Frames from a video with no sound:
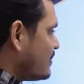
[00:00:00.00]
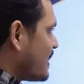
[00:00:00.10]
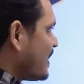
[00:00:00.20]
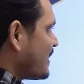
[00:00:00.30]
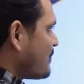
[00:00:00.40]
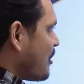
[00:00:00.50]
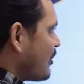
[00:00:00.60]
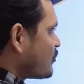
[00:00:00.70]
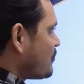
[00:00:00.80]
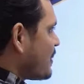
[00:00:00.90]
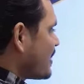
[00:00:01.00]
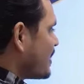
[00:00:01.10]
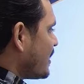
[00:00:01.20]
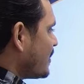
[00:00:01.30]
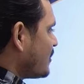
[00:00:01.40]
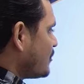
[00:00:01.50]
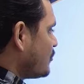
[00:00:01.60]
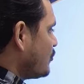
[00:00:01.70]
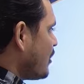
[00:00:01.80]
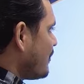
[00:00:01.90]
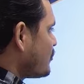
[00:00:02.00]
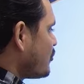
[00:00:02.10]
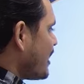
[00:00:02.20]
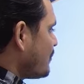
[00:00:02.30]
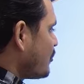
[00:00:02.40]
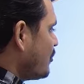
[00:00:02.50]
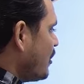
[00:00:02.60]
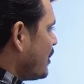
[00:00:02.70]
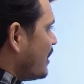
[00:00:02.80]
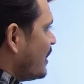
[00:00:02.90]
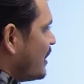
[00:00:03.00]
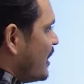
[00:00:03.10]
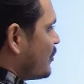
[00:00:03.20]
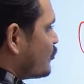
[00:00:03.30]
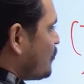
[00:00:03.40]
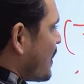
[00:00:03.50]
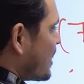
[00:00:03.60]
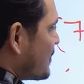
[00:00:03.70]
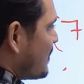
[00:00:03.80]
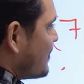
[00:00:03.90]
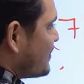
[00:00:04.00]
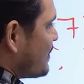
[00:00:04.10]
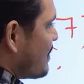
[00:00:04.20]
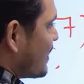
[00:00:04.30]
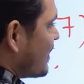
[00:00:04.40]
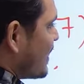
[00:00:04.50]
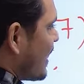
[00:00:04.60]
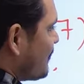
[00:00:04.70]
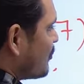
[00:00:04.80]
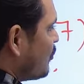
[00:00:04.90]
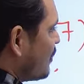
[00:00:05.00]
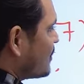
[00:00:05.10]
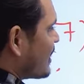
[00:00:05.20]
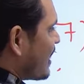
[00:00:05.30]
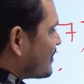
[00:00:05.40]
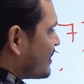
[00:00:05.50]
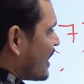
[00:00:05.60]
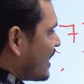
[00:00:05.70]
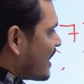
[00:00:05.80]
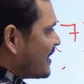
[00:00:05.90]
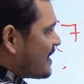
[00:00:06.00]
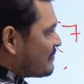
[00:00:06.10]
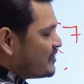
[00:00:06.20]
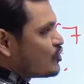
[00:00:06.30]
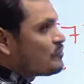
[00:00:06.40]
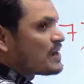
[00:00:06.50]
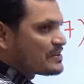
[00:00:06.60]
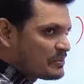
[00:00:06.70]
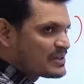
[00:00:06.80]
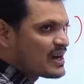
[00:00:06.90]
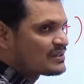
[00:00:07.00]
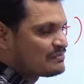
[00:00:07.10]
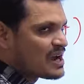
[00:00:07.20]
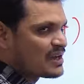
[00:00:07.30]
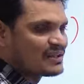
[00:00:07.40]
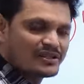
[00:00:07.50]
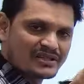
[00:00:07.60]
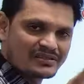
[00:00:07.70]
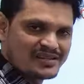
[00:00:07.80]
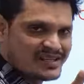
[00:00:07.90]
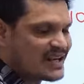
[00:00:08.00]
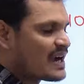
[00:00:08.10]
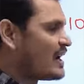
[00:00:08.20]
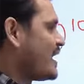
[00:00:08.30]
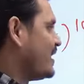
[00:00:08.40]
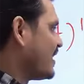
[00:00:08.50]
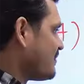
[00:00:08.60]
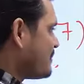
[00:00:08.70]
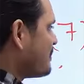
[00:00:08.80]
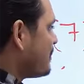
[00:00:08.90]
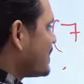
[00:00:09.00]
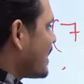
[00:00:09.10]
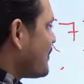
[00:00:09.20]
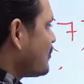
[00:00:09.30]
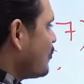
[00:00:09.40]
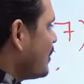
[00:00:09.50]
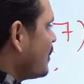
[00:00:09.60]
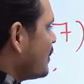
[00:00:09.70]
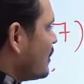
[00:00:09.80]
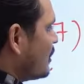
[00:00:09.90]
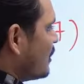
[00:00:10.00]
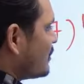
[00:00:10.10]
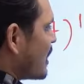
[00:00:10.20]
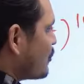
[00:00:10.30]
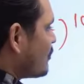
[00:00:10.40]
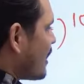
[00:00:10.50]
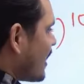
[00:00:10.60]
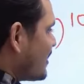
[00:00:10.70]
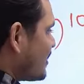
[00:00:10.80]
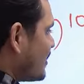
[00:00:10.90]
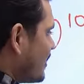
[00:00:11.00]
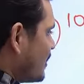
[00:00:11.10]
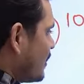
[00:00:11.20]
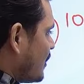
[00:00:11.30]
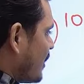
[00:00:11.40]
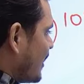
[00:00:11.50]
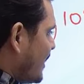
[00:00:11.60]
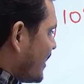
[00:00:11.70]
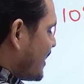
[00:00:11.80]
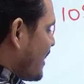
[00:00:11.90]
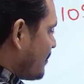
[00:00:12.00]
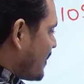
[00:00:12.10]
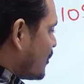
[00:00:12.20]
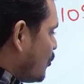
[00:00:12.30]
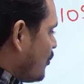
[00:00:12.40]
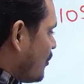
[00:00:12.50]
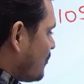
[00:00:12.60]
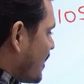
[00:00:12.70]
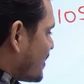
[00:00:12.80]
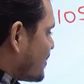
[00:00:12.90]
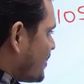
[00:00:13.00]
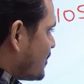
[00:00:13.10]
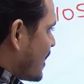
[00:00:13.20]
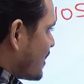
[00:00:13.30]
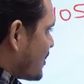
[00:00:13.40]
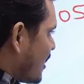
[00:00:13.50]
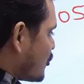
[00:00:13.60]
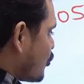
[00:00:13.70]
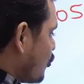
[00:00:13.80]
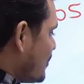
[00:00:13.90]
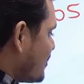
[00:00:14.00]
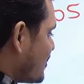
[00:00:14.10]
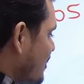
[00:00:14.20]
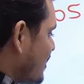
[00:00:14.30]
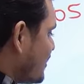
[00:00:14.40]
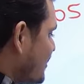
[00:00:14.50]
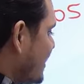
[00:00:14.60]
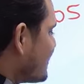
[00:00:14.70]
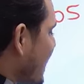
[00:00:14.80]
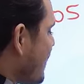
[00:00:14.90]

सात के पावर 105 है तो अब जो है आपको 105 में किससे भाग देना है आपको चार से हालांकि आप जीरो पाँच में भी चार से भाग देते तो शेष एक आ रहा है लेकिन फिर भी बता रहे हैं आपको चार दूना आठ ये गया आपका दो पाँच चार छः का चौबीस शेष